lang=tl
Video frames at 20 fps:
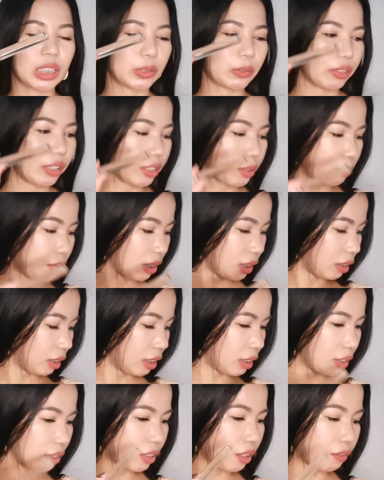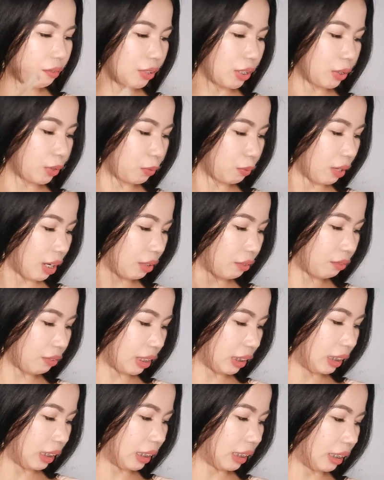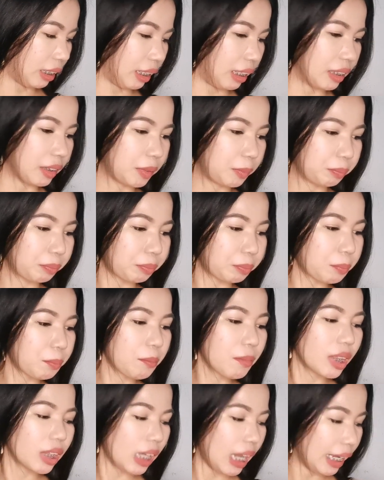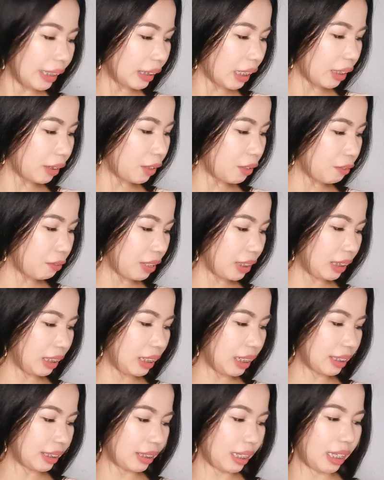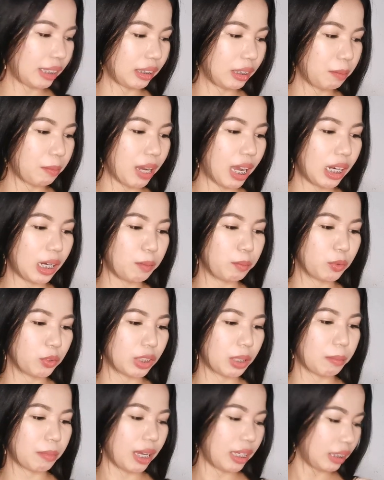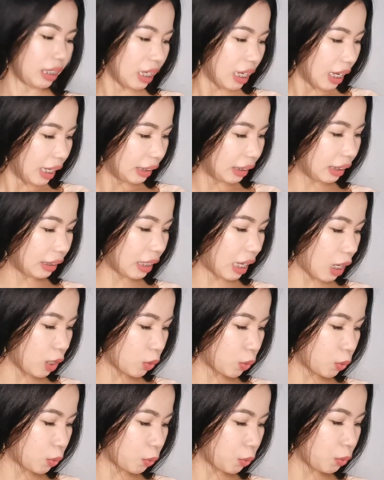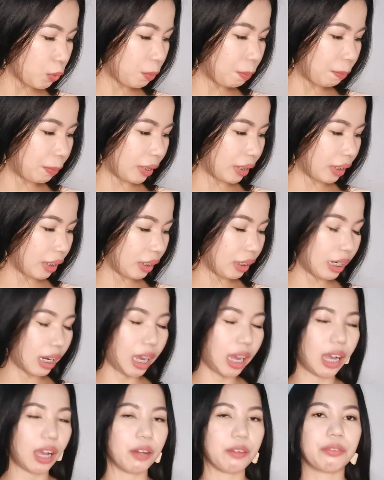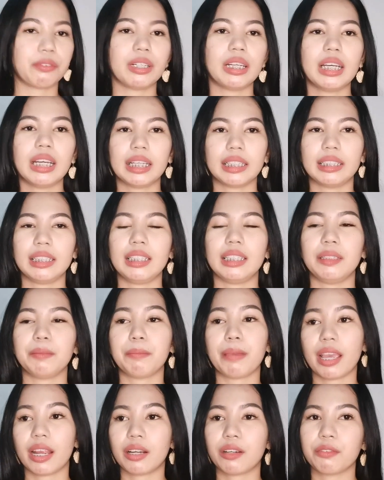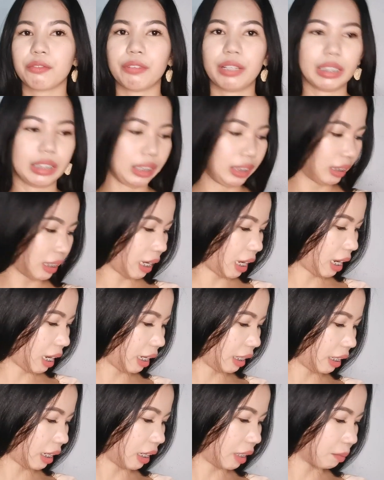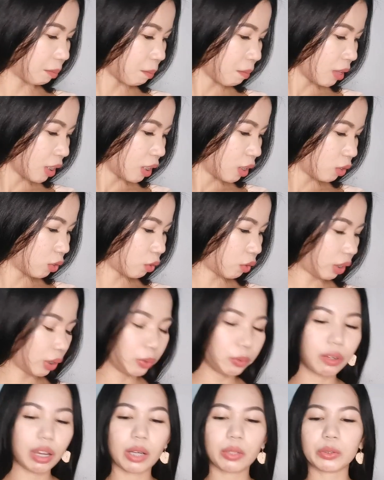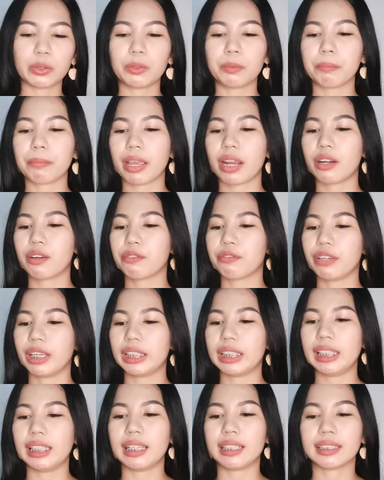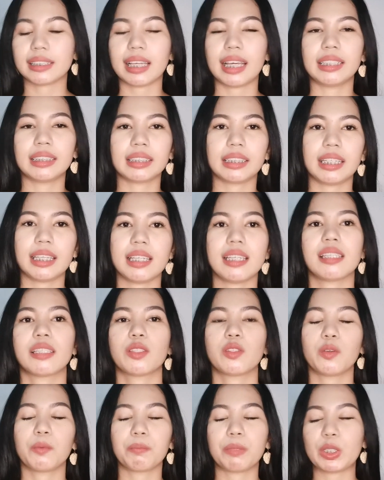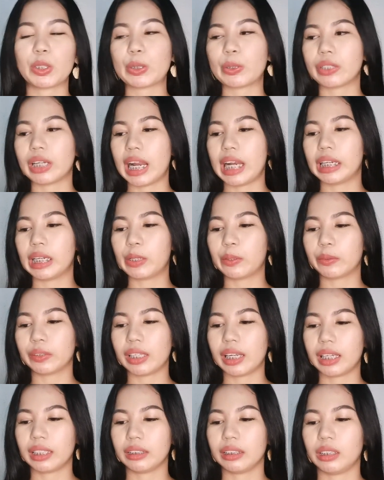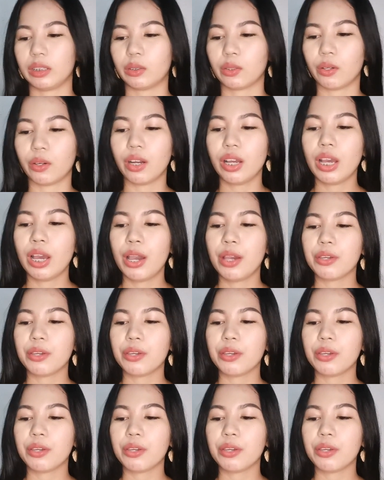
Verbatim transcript: So, this one, this is the first one, Vanilla Lace. Another vanilla scent, di ba alam nyo naman that I super love the Bare Vanilla. Ayan So, kinuha ko tong Bare Vanilla Sunkissed. Yung picture, lalagay ko na lang dito.